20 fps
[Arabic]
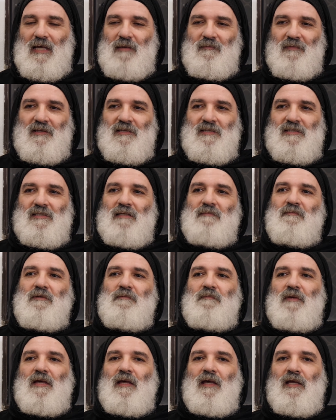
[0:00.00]
لما الانسان
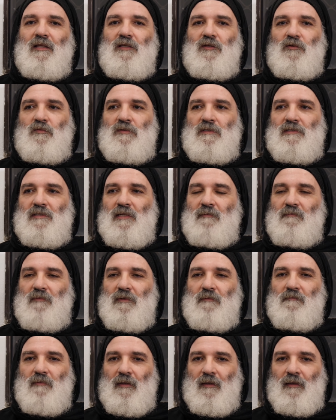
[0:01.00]
بيبقى هادي والانسان
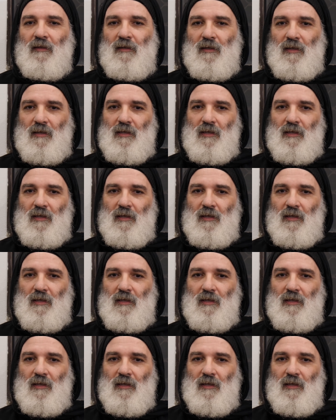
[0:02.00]
بيبقى